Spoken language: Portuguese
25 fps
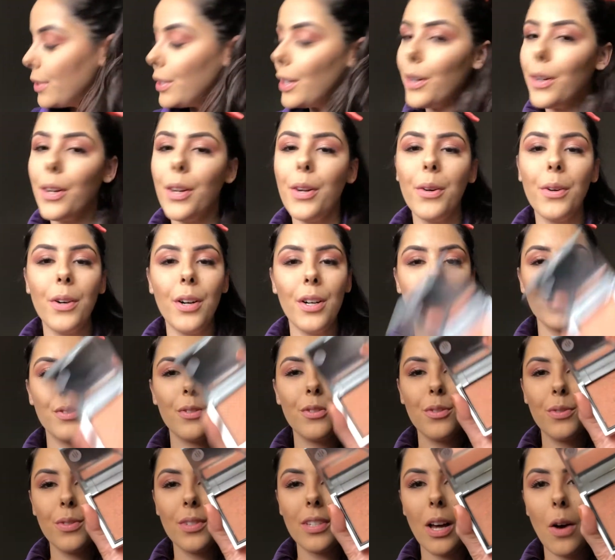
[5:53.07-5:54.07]
agora eu gosto
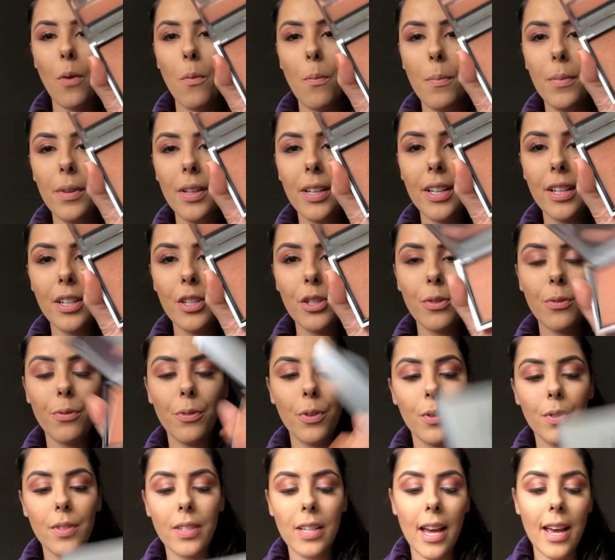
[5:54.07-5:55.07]
de usar o blush.
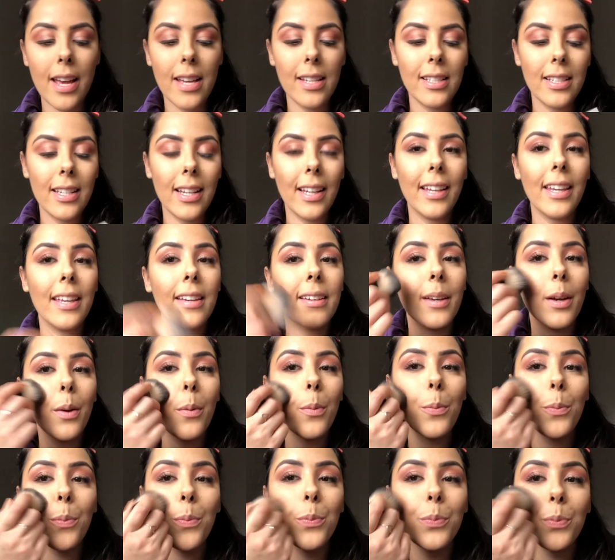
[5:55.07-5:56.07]
Vou usar esse daqui, que é
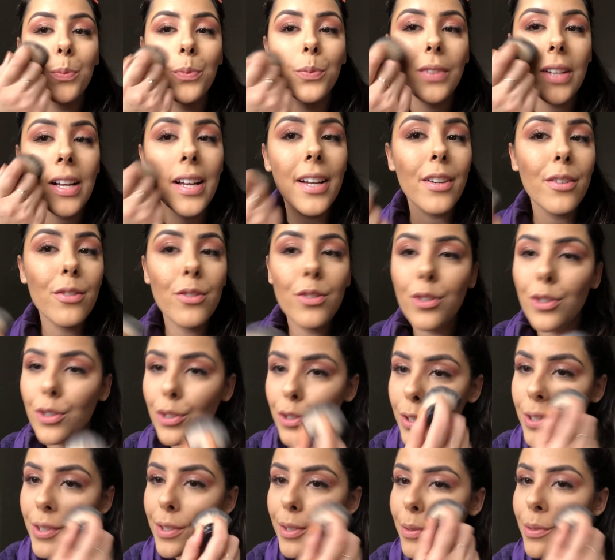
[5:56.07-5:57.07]
um
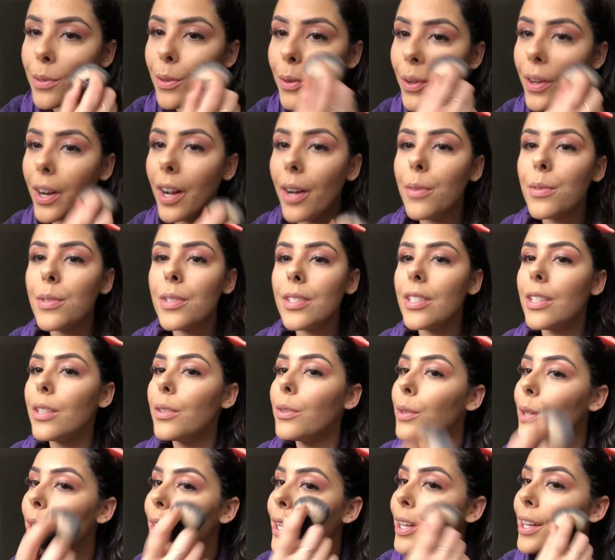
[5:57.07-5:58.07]
laranjinho, um
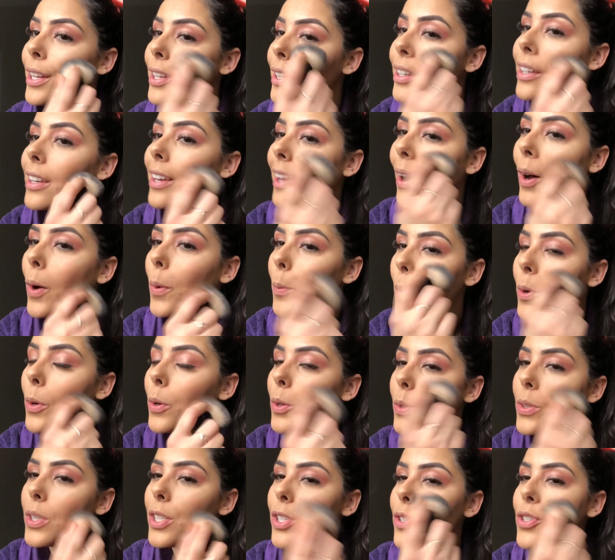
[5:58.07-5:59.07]
coralzinho, que é o
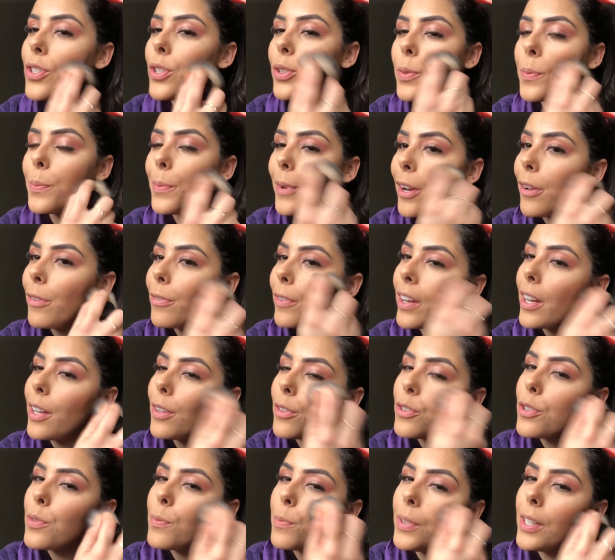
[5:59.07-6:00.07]
meu estilo
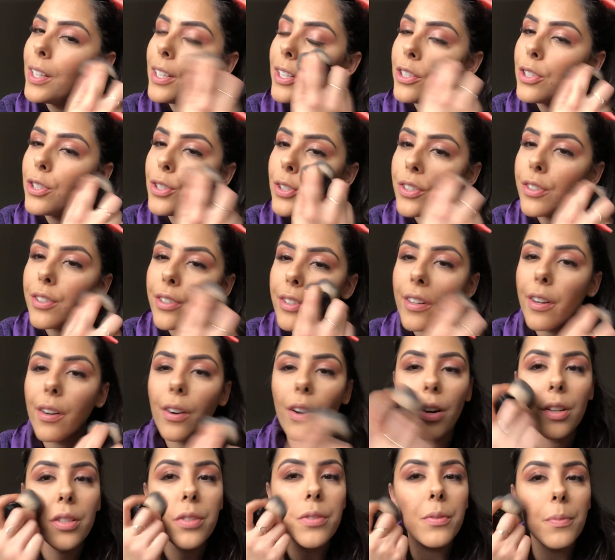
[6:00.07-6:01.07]
preferido de blush. Eu
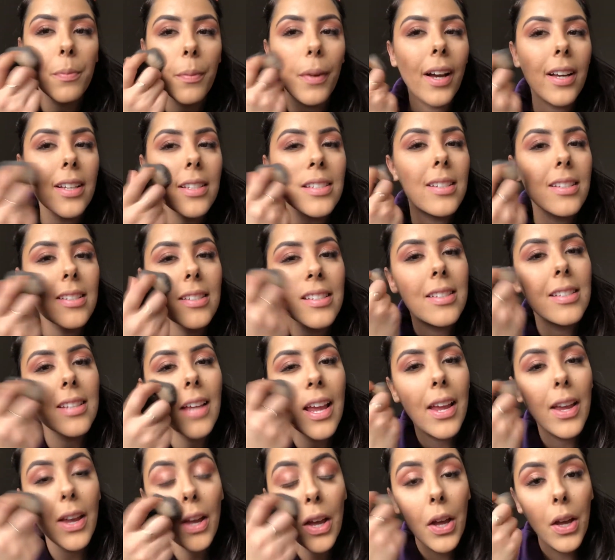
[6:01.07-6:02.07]
gosto mais
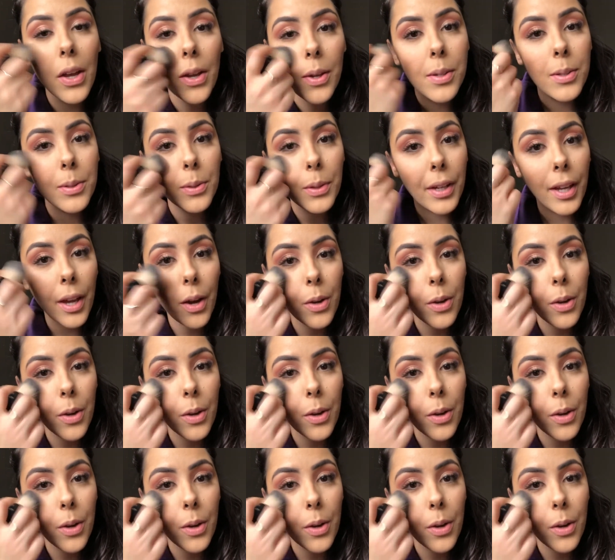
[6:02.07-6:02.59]
assim do que